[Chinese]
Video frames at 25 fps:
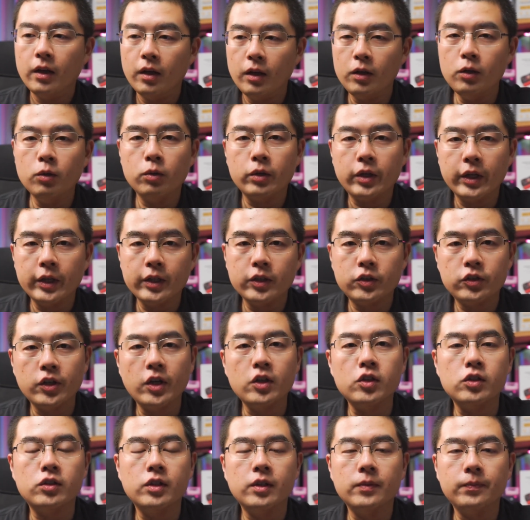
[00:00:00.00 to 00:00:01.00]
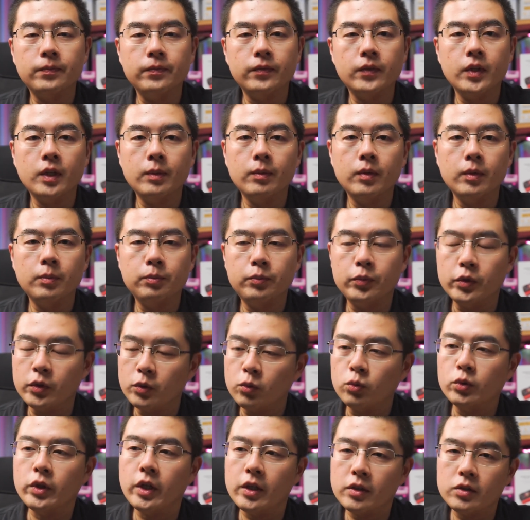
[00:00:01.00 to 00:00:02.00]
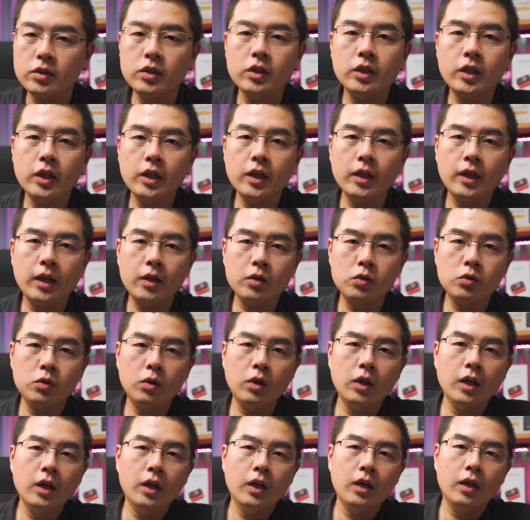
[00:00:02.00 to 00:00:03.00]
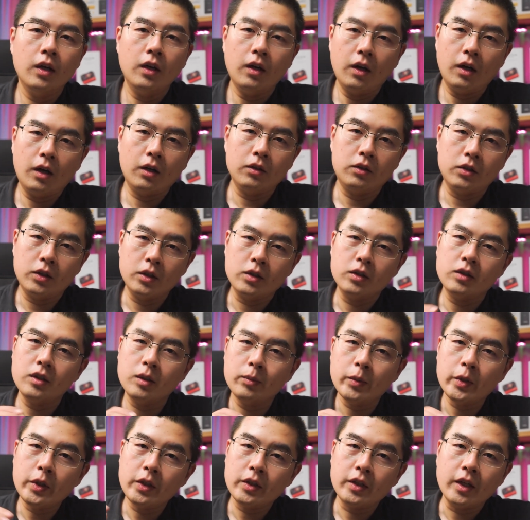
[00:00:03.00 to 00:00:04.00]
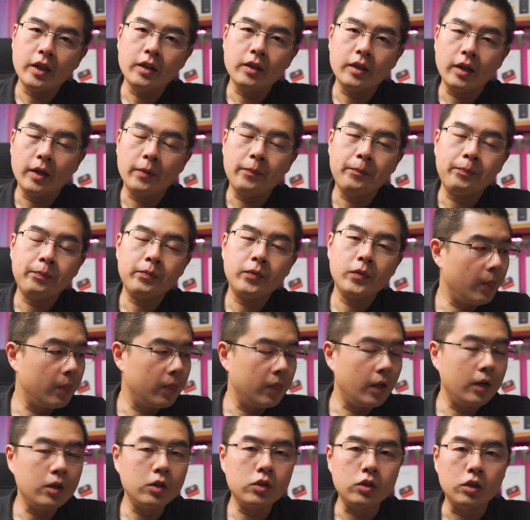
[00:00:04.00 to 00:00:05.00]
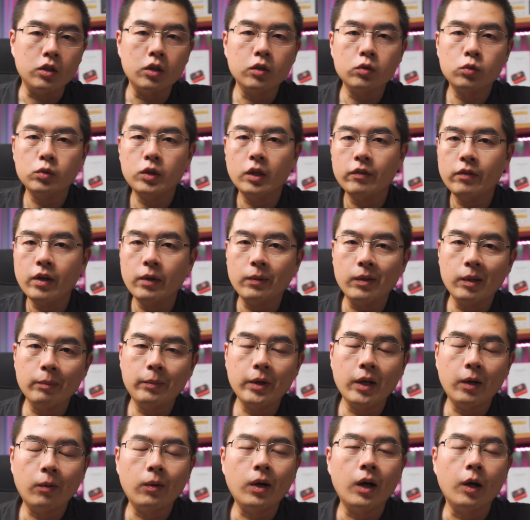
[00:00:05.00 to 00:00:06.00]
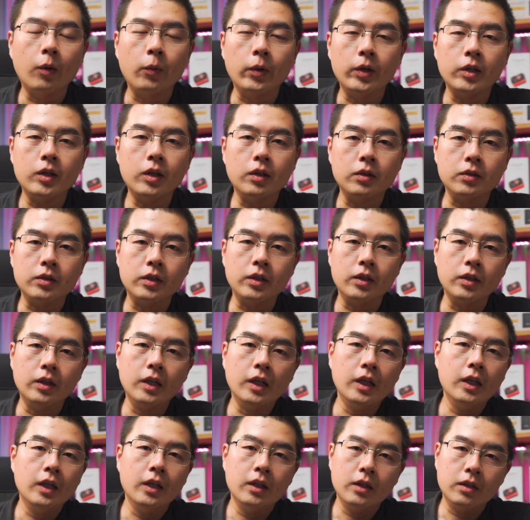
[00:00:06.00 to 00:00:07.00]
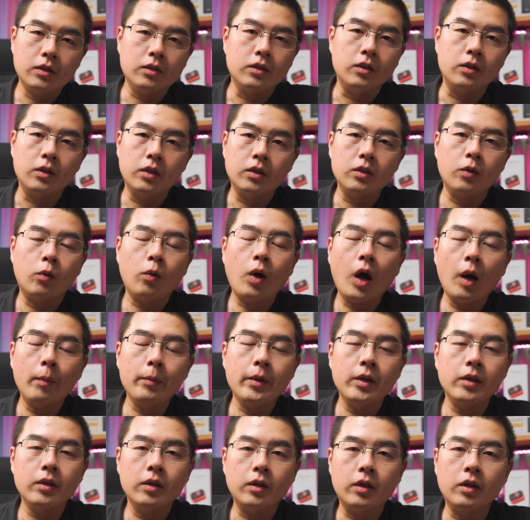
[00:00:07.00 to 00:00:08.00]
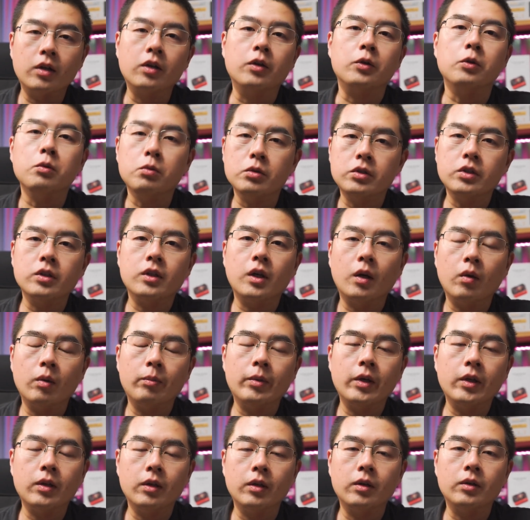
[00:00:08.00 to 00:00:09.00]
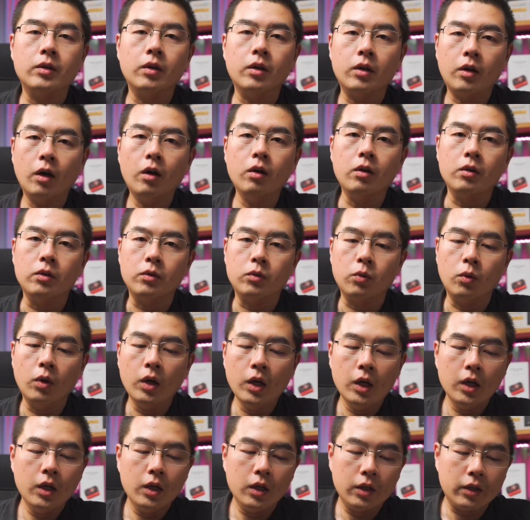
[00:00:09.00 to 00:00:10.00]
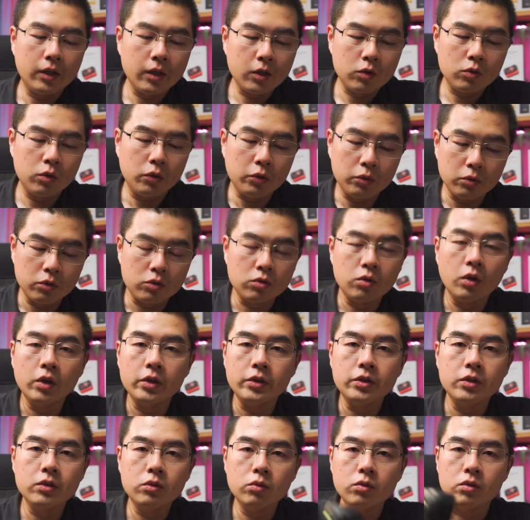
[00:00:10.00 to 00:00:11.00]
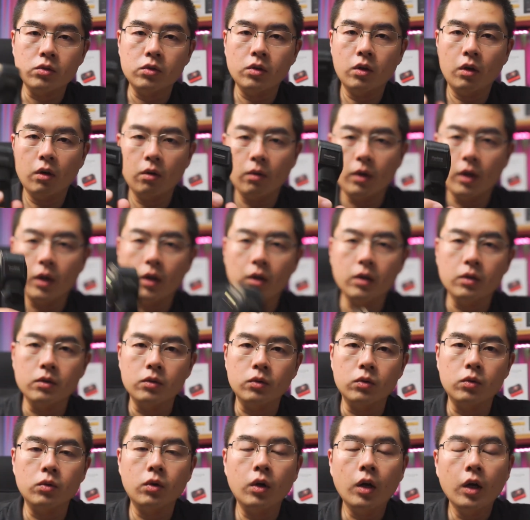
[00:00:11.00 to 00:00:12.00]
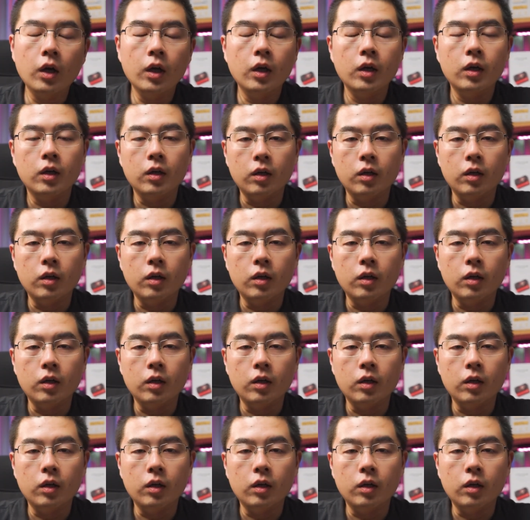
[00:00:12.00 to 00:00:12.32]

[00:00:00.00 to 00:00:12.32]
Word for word: 6K 30帧，那么比 5.7K 来说啊，提升那么一点点，但是整个动态范围的变化会让这个整个的画面的可用性呢会变得要高很多。应该说用了双1英寸之后啊，很多